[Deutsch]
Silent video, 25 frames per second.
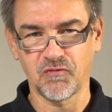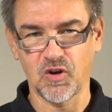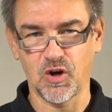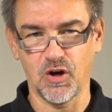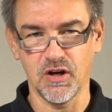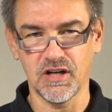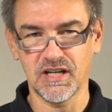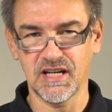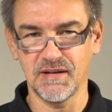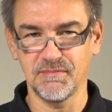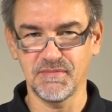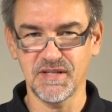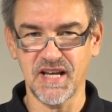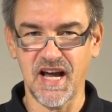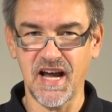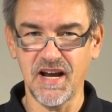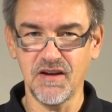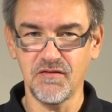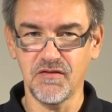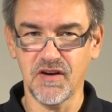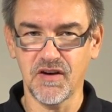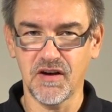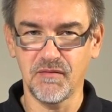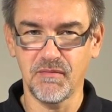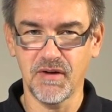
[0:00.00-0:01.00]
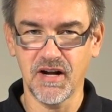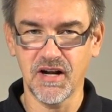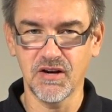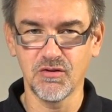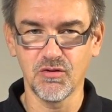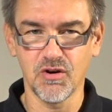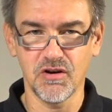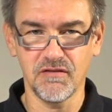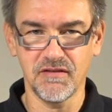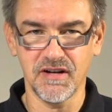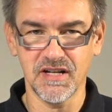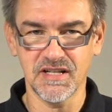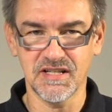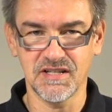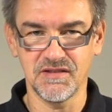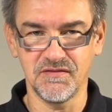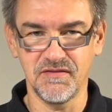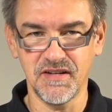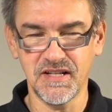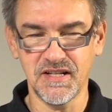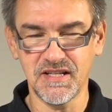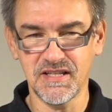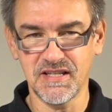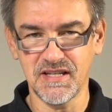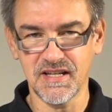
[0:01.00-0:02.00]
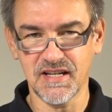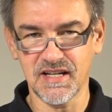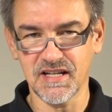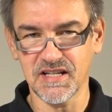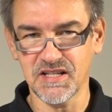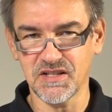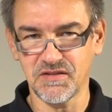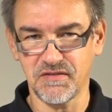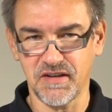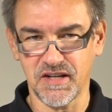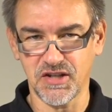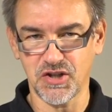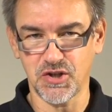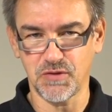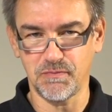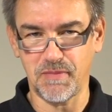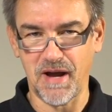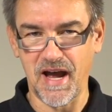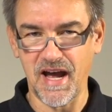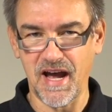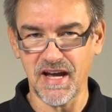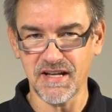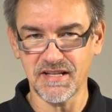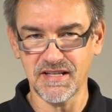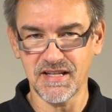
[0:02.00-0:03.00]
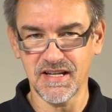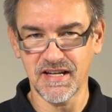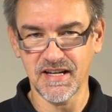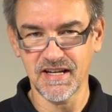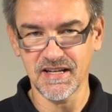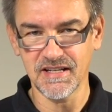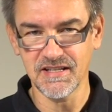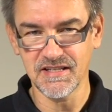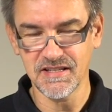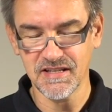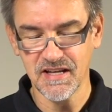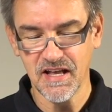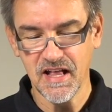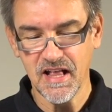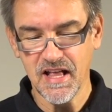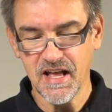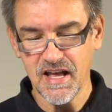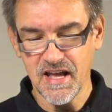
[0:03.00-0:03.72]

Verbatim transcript: Heute gibt es einfach mal nur was Witziges, was Spaßiges.